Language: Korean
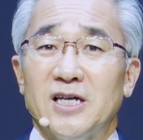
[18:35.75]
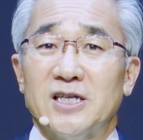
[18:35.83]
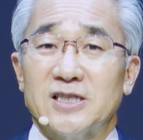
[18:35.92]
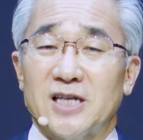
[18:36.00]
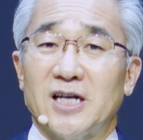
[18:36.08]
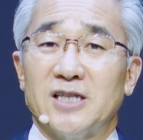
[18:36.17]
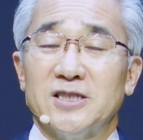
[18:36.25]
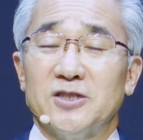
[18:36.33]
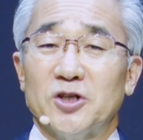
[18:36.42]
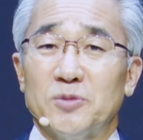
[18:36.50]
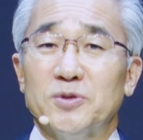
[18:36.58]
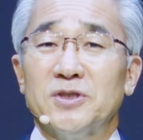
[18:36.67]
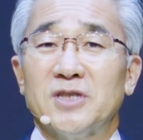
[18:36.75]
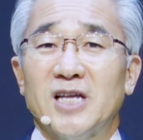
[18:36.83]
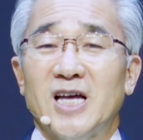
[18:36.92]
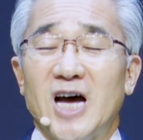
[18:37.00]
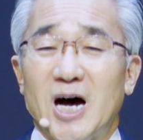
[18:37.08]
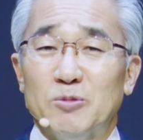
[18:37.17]
사랑하는 여러분,
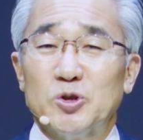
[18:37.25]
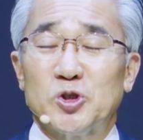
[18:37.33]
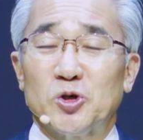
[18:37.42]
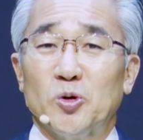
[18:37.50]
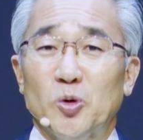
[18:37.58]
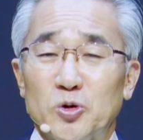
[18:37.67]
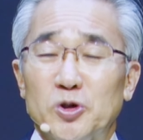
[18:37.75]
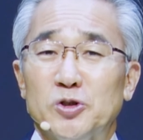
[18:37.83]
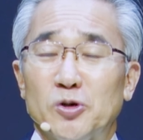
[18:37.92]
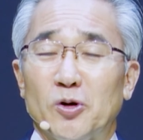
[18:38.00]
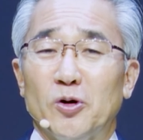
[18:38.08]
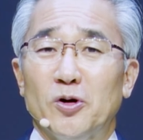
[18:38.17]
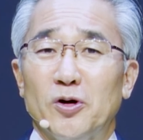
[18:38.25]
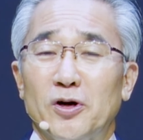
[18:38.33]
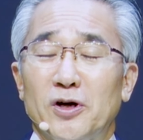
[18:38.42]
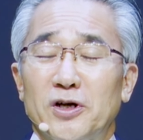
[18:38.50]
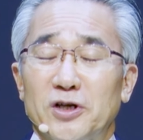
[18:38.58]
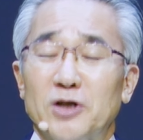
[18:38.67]
아무쪼록 오늘도
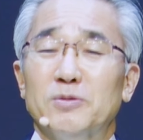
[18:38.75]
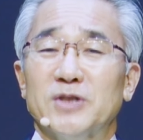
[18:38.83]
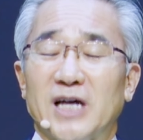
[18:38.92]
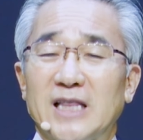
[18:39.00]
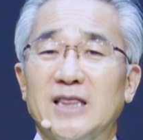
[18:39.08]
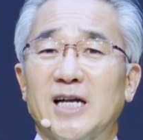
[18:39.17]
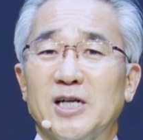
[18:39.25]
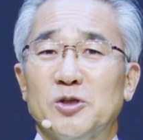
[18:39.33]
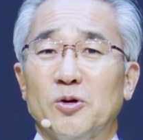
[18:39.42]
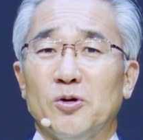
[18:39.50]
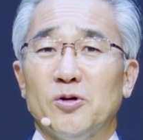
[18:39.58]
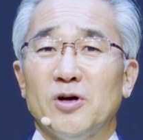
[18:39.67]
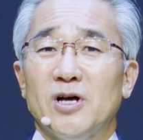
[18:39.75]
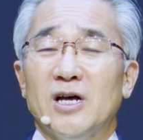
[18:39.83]
여러분 한 날도